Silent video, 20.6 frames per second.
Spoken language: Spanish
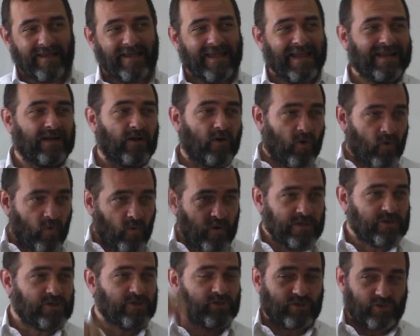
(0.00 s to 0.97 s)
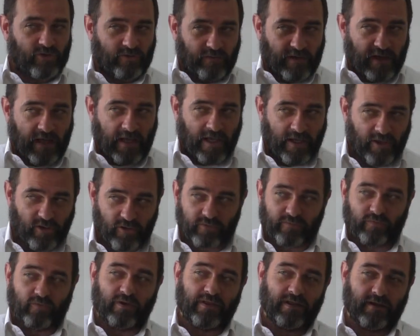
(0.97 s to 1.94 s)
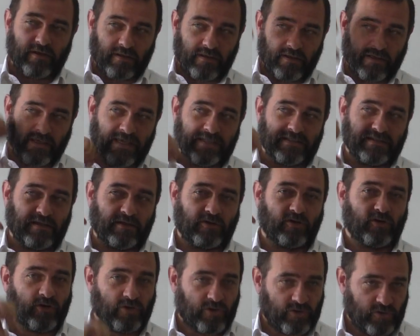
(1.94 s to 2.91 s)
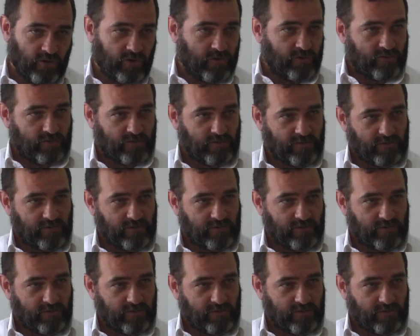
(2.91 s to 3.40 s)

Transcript: El juicio sobre ellos fue Gesed con nosotros.